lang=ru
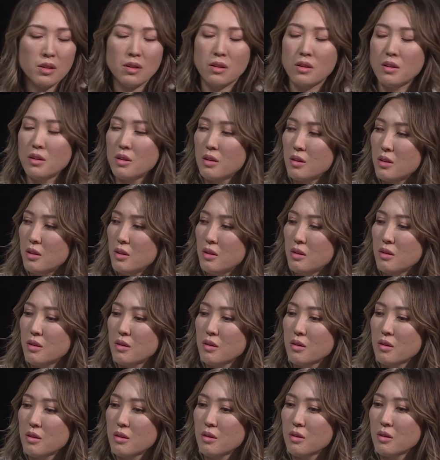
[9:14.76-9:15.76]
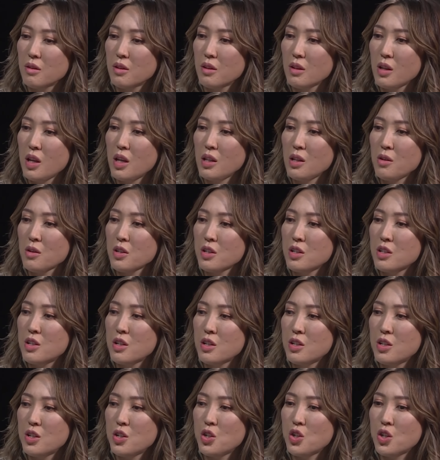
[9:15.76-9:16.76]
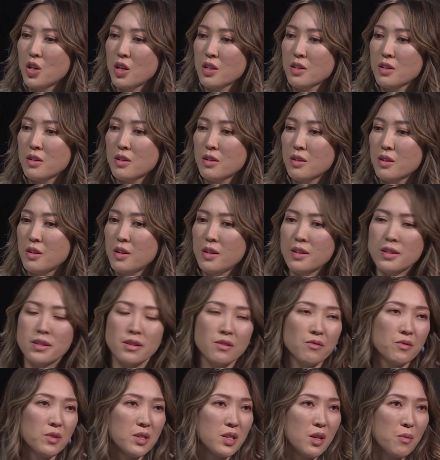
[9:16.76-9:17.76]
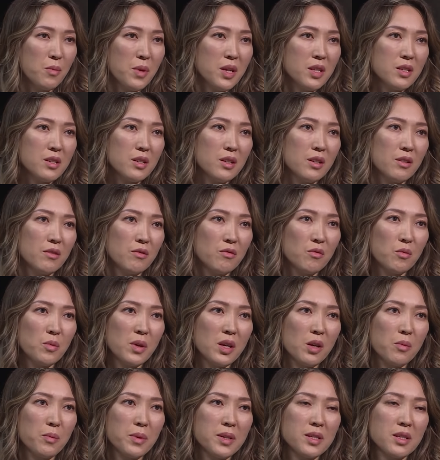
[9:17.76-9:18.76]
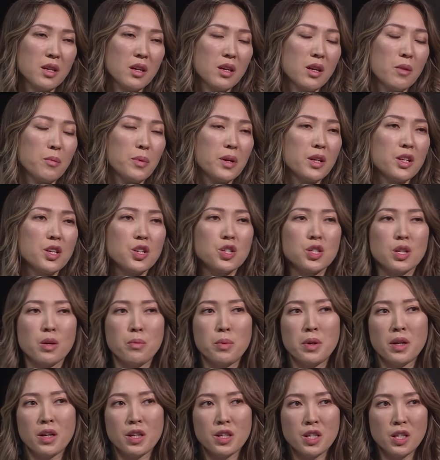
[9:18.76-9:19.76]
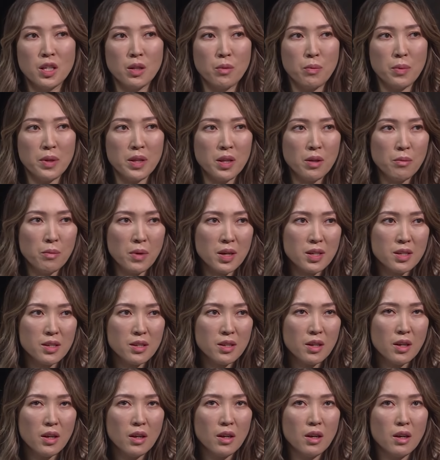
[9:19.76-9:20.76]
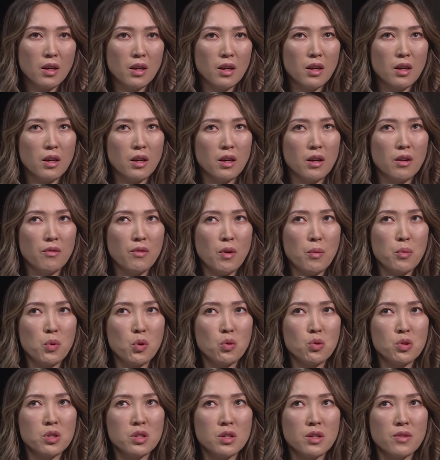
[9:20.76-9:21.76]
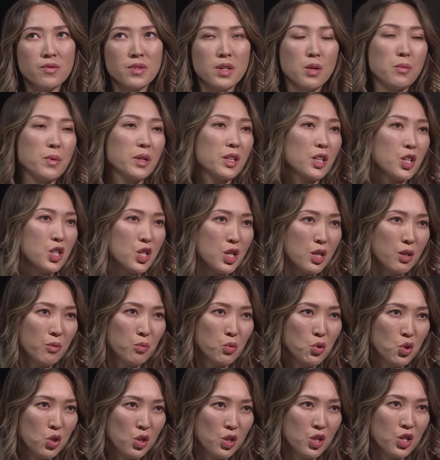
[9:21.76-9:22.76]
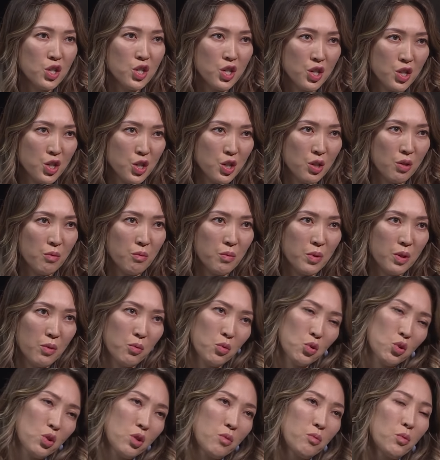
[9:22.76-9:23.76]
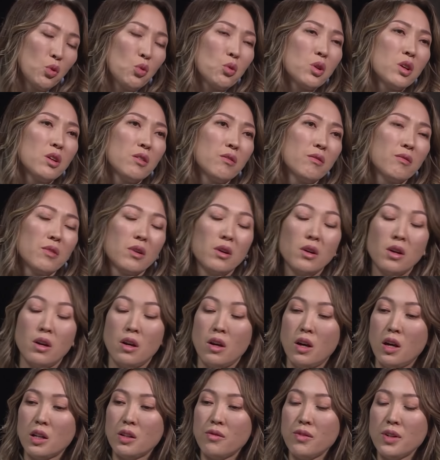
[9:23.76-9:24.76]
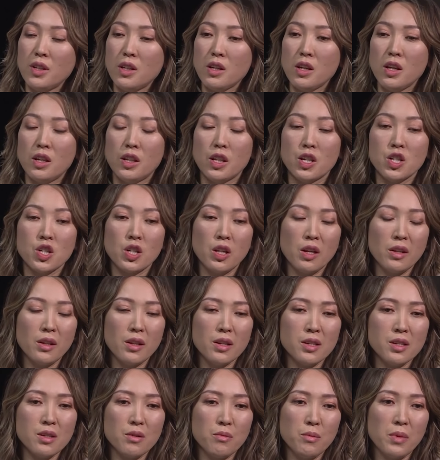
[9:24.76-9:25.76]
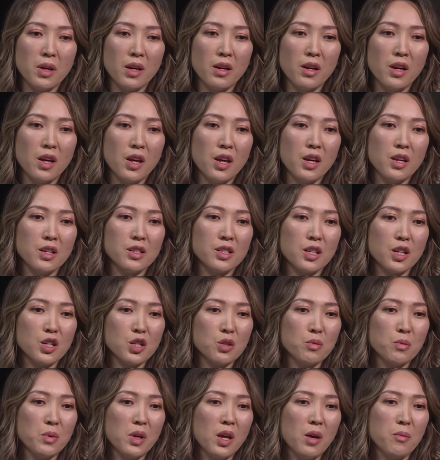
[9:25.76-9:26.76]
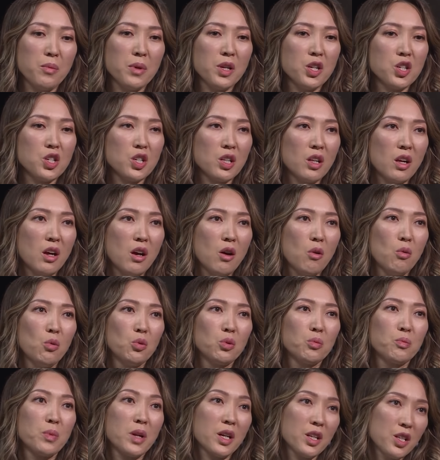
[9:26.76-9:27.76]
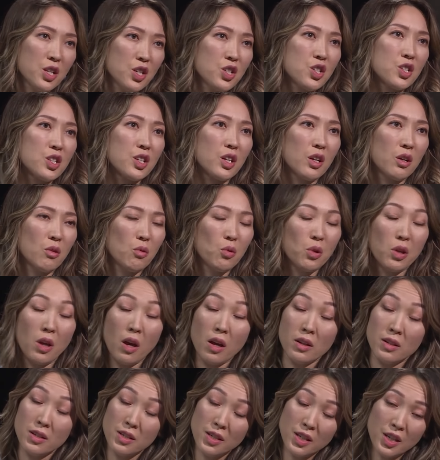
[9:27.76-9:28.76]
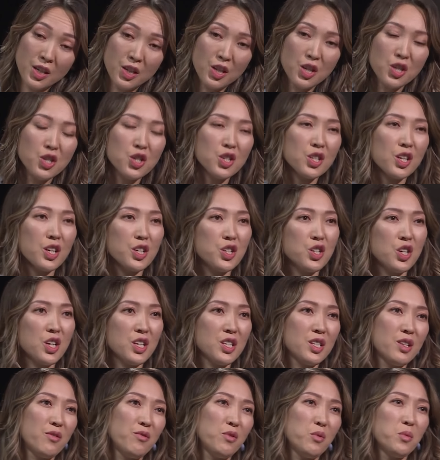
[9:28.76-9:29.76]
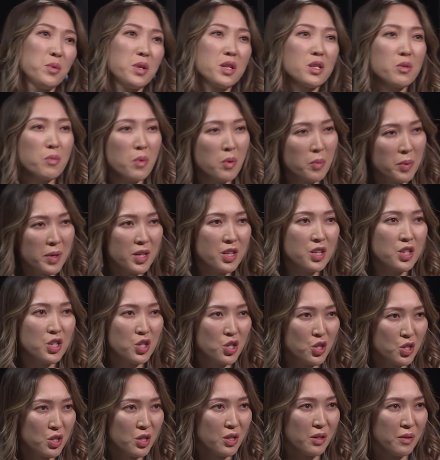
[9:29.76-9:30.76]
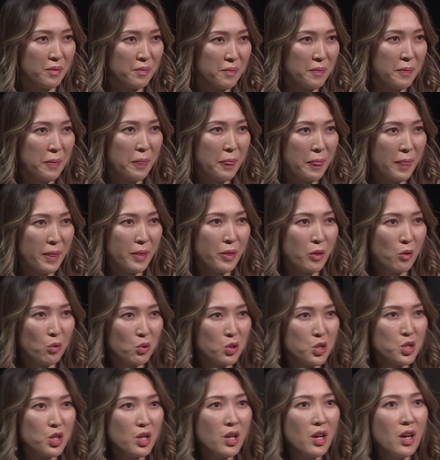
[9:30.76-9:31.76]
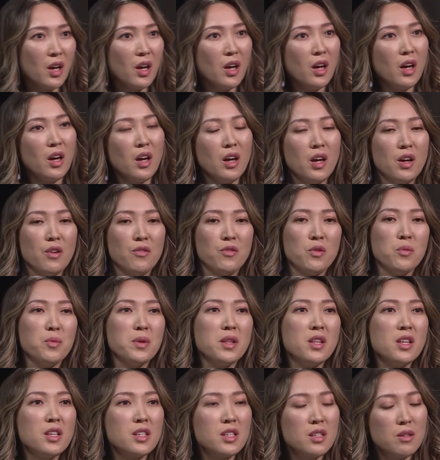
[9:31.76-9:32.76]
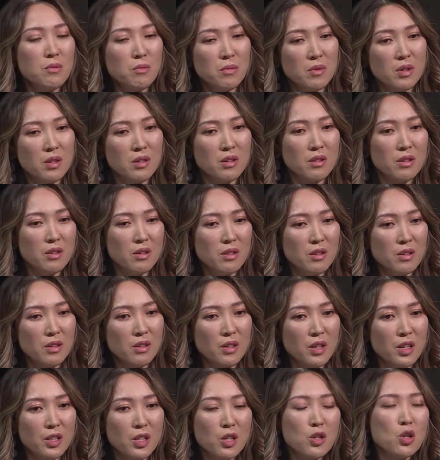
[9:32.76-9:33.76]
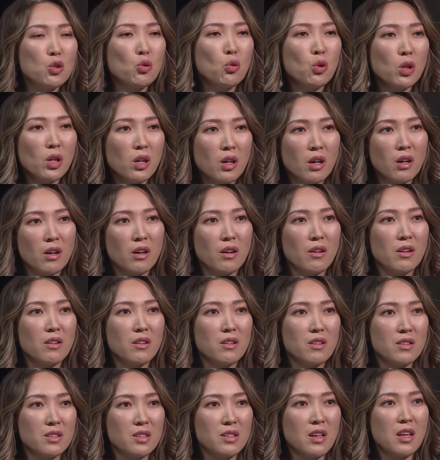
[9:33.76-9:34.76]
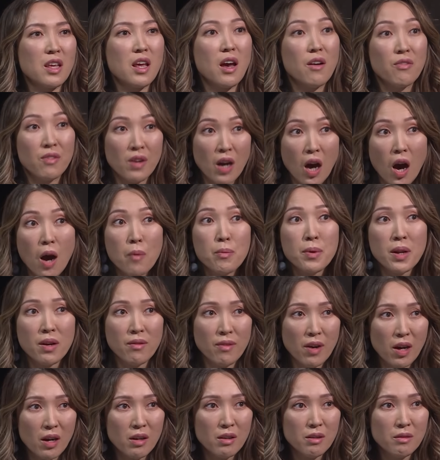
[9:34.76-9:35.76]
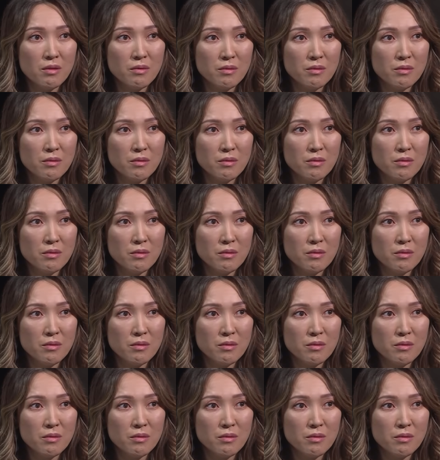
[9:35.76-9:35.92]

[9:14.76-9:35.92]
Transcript: э, я сейчас, если вы заметили, в моих постах я практически прекратила поднимать вопросы взаимоотношений мужчины и женщины, потому что многие ответы я нашла для себя, и, скажем, я перешла от практической, ой, от теоретической части феминизма к практической. То есть что феминизм э, это не только заявка о правах.